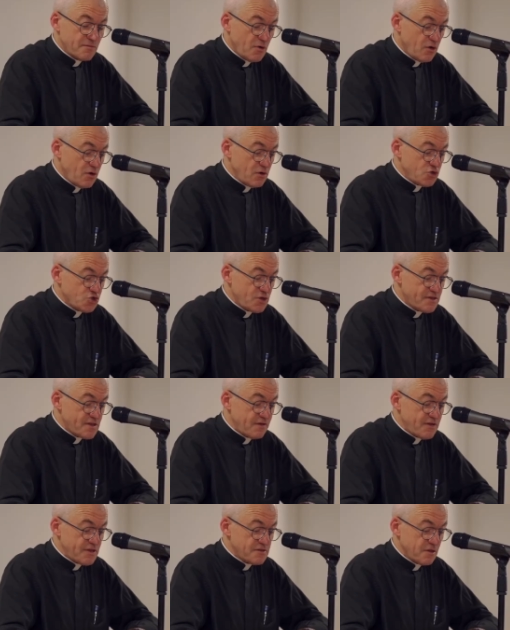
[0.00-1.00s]
More, chez
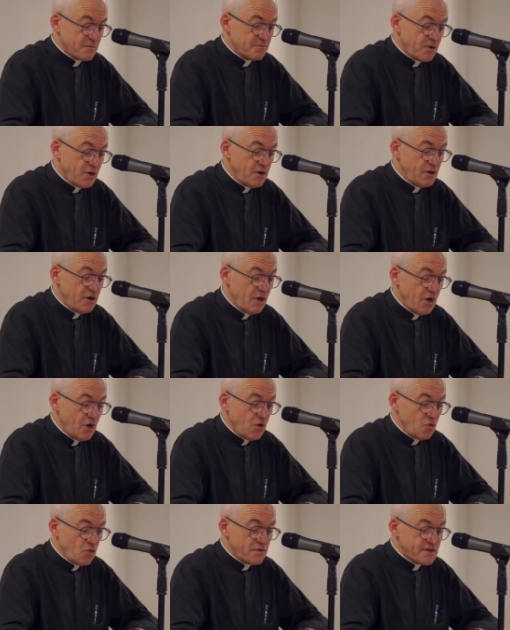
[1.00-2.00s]
saint Vincent de Paul
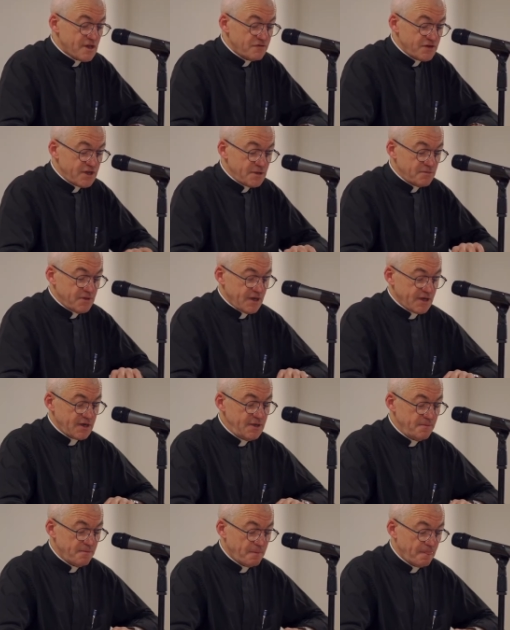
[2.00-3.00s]
ou saint Philippe
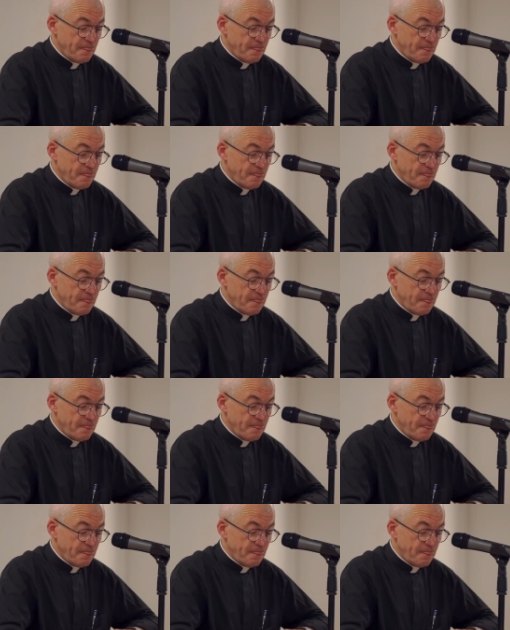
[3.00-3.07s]
Néri.